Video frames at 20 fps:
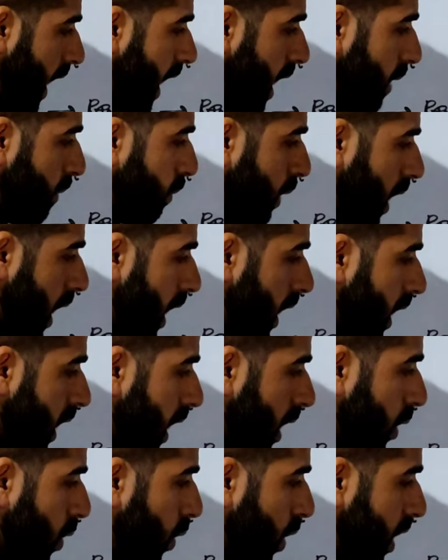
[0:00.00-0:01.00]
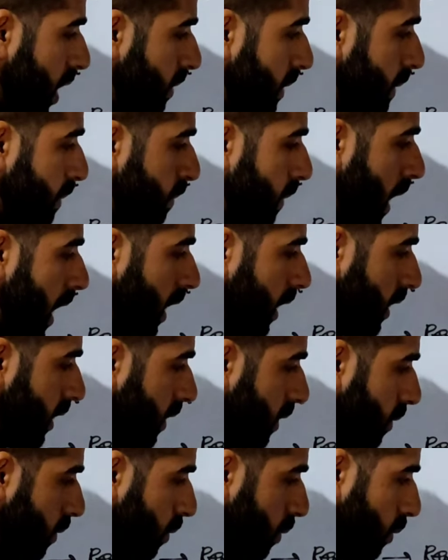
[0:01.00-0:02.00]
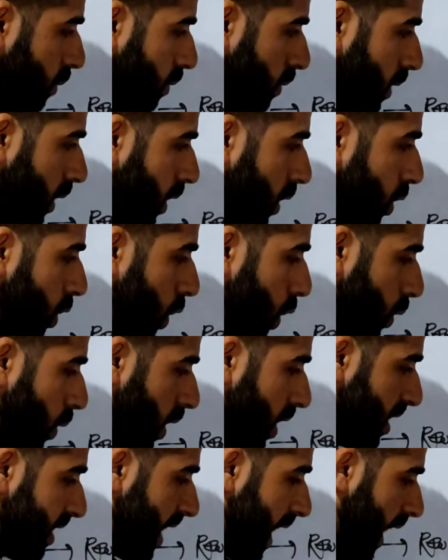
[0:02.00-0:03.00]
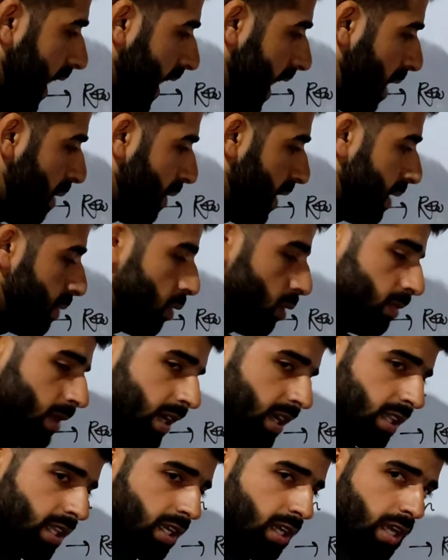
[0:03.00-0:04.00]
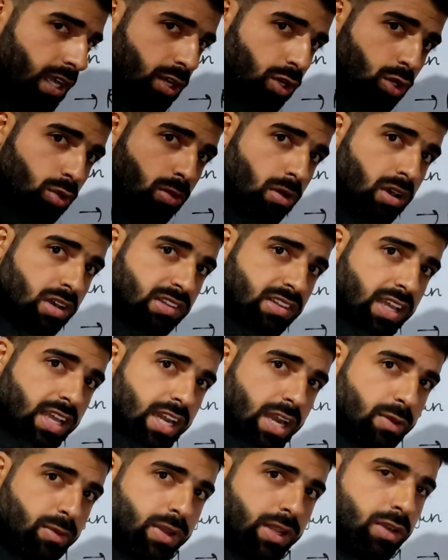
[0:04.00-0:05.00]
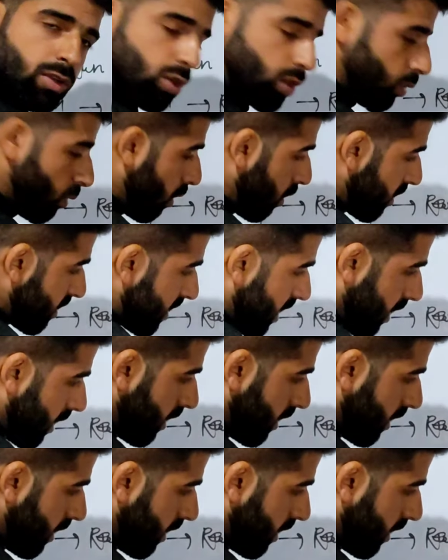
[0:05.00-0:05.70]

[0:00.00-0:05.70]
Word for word: एक प्लांट का कोई भी पार्ट टुवर्ड्स द ग्रेविटी मोमेंट दिखाए टुवर्ड्स द ग्रेविटी टुवर्ड्स द